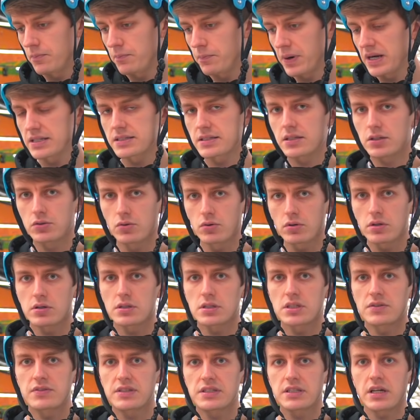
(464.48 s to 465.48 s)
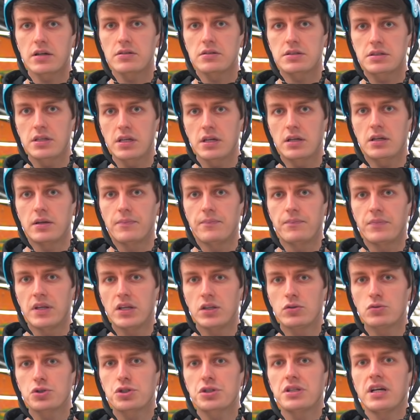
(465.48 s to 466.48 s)
пальцы ног свисают с деки,
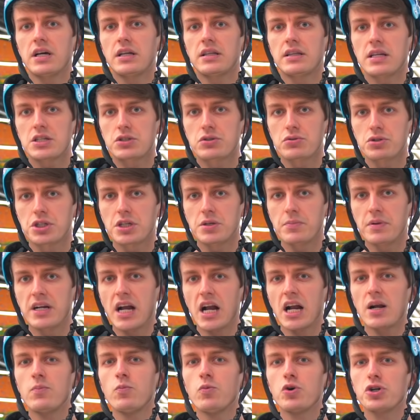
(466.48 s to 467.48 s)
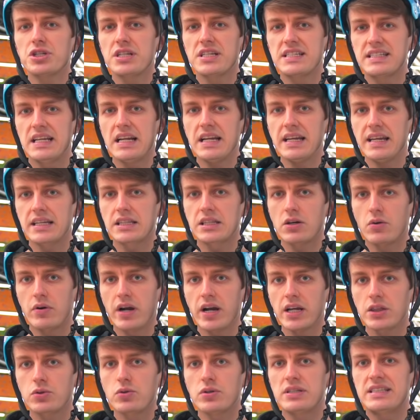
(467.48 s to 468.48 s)
и нужно носочками как можно сильнее
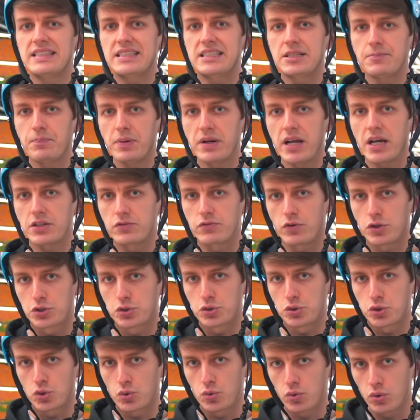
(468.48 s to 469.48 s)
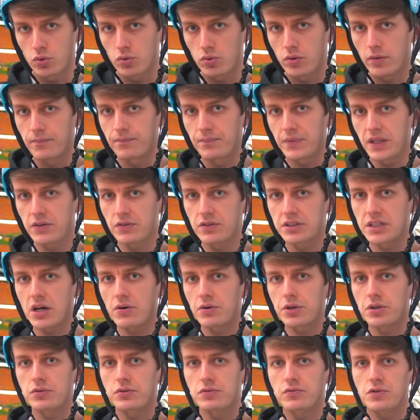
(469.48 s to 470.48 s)
толкать, то есть цеплять вашу шкурку и
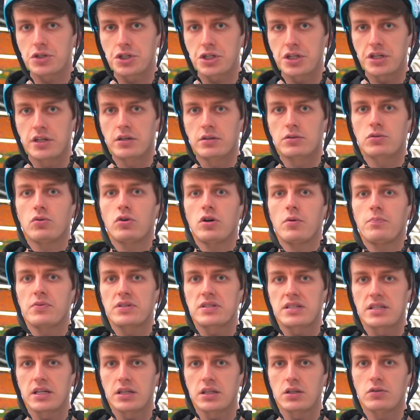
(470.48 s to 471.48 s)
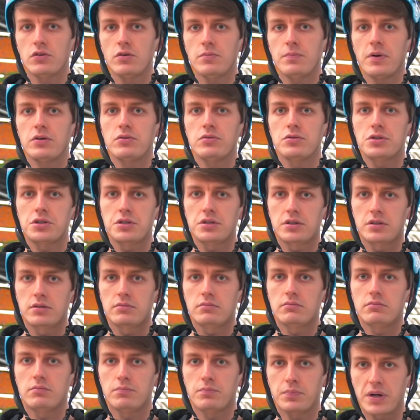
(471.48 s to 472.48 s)
выталкивать движение. Только после этого вы
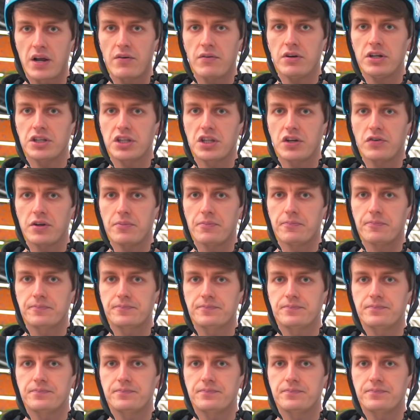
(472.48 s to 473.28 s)
получите правильный тейлвип.